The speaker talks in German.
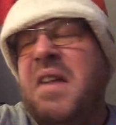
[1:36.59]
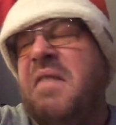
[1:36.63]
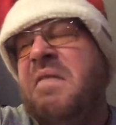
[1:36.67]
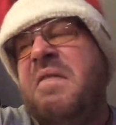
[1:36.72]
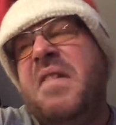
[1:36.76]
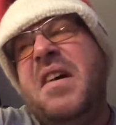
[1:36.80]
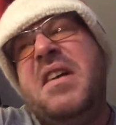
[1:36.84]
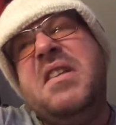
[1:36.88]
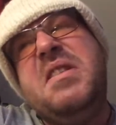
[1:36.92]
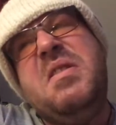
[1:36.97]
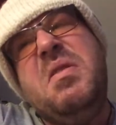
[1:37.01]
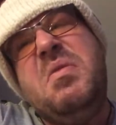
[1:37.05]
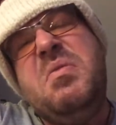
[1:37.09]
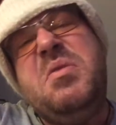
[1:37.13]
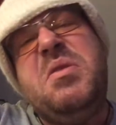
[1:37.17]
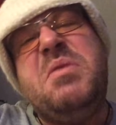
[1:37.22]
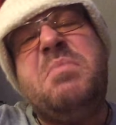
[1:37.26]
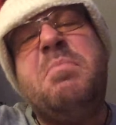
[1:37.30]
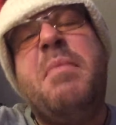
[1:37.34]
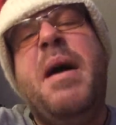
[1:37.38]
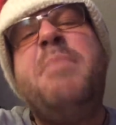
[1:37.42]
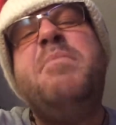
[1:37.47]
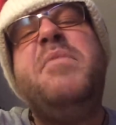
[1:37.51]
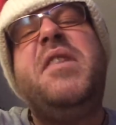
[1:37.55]
was
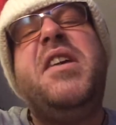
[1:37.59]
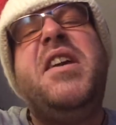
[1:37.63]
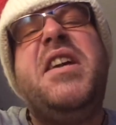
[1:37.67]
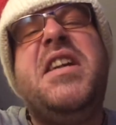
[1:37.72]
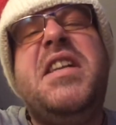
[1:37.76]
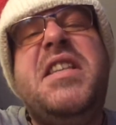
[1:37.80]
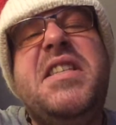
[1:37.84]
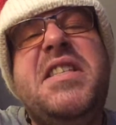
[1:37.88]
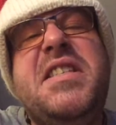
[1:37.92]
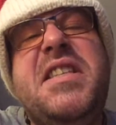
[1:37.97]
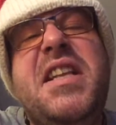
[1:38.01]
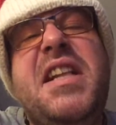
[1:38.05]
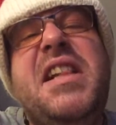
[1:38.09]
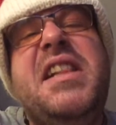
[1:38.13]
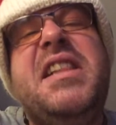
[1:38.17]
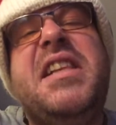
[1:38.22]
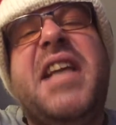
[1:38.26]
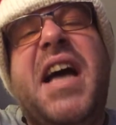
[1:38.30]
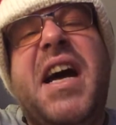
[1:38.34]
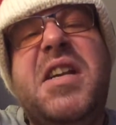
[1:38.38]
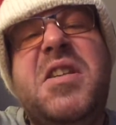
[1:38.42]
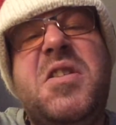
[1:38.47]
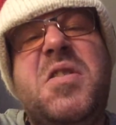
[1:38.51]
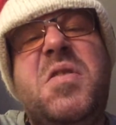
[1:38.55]
aus meinem Kistel
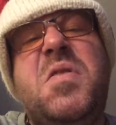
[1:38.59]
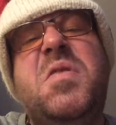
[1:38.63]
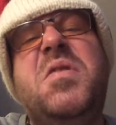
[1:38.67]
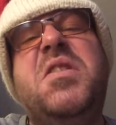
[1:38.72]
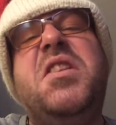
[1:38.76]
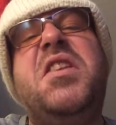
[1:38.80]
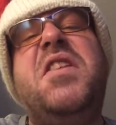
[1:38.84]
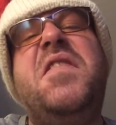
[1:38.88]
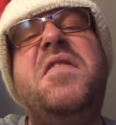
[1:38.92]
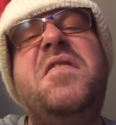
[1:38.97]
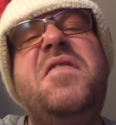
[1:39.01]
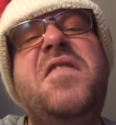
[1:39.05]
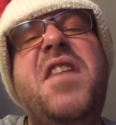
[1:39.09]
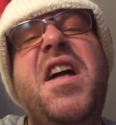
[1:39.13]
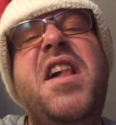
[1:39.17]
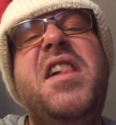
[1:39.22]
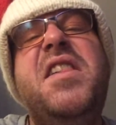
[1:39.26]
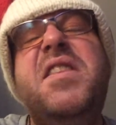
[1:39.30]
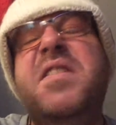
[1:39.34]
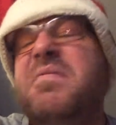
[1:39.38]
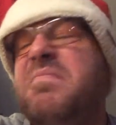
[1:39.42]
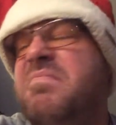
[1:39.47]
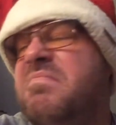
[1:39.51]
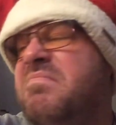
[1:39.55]
da so
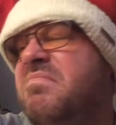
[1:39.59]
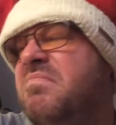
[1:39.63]
diftelt.